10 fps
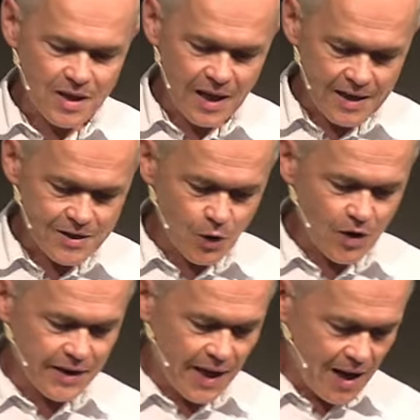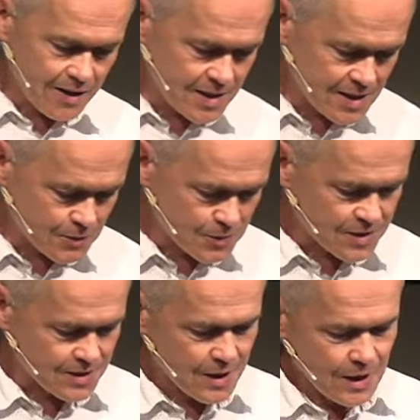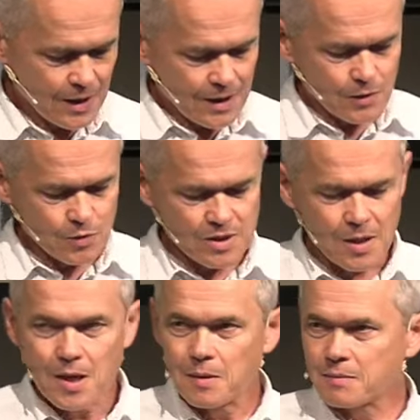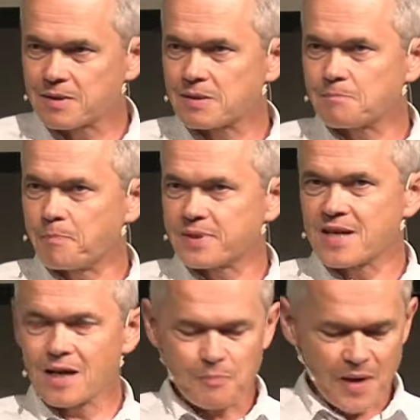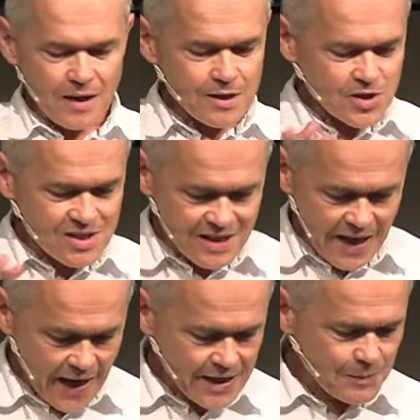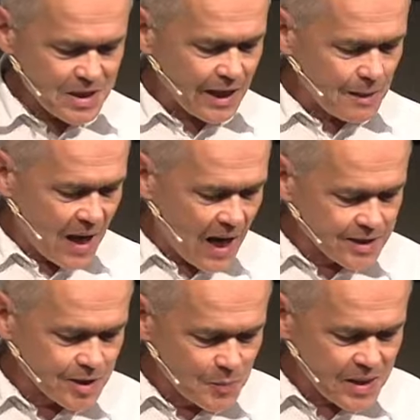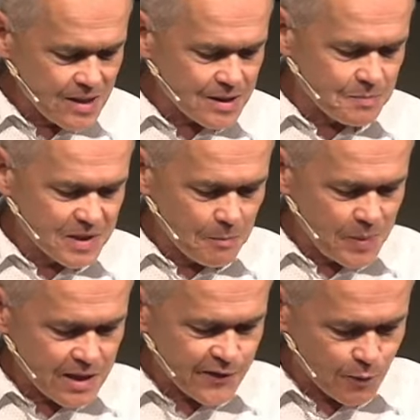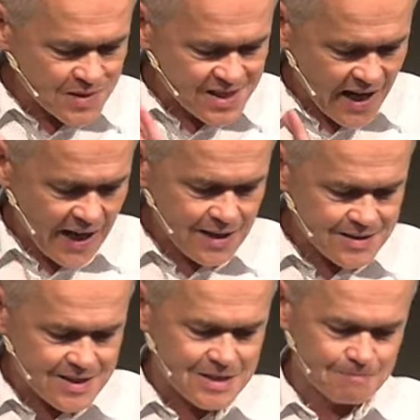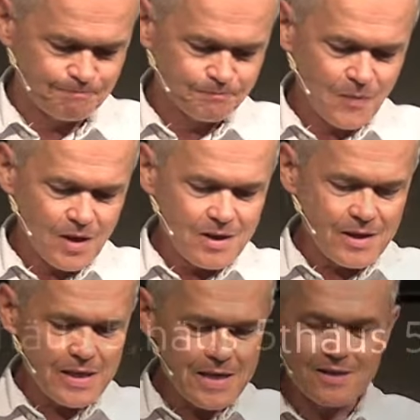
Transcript: gleich noch nach Jesus, und sagt praktisch das Gleiche mit einem anderen Bild, mit dem Bild vom Salz. Ihr